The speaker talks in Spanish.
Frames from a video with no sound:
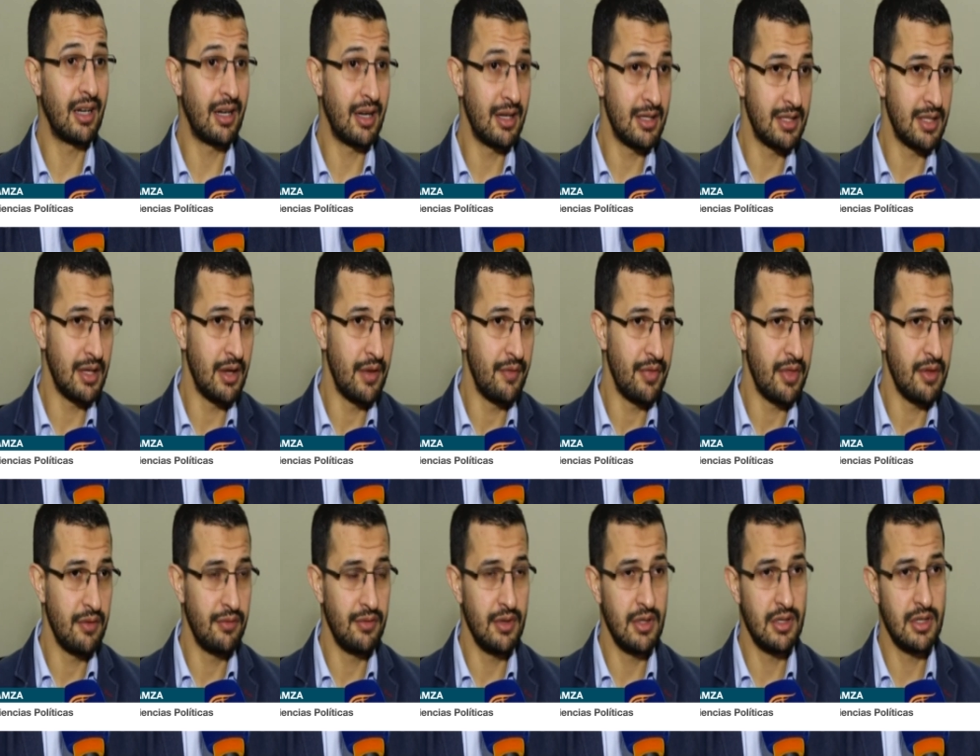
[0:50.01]
Argelia
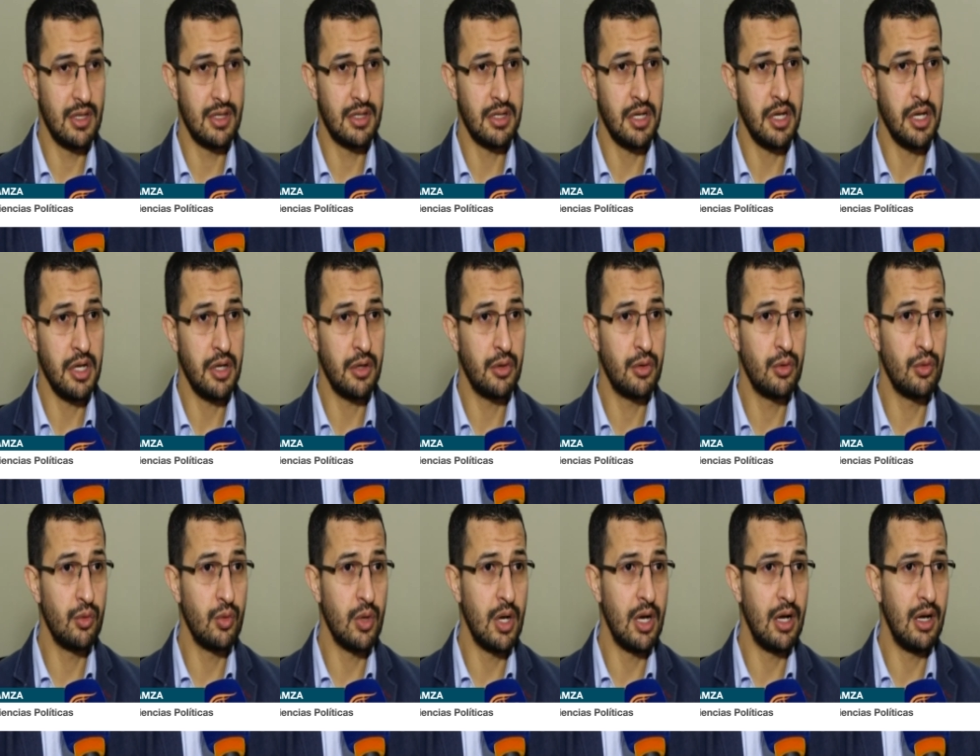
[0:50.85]
es la falta de
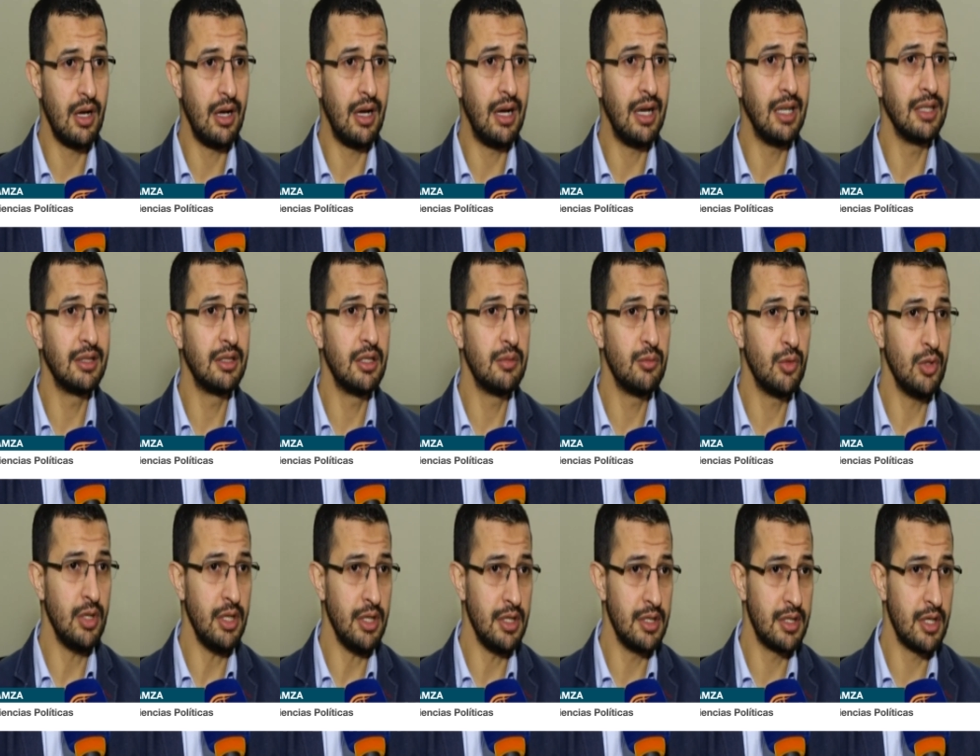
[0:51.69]
rendir de
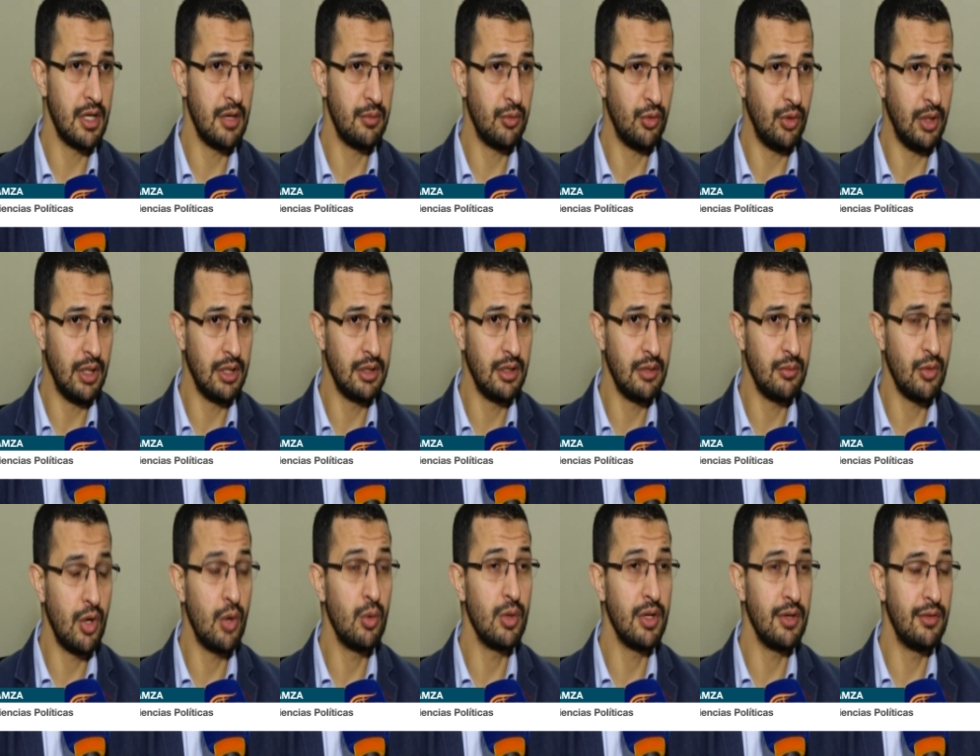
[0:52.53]
cuentas o
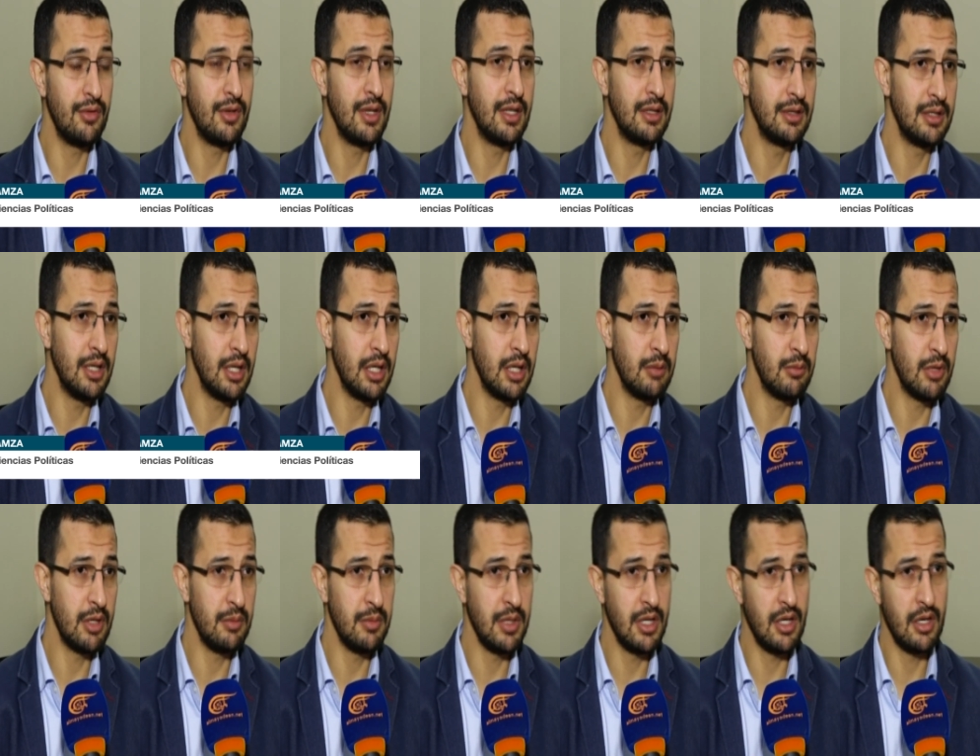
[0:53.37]
escapar de las
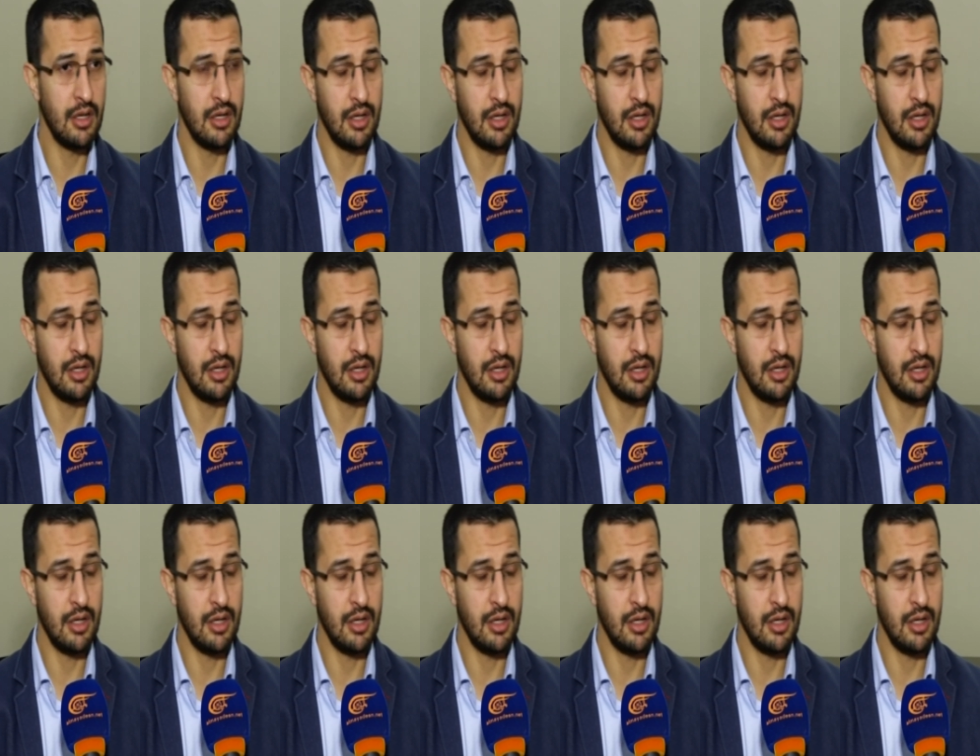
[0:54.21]
sanciones.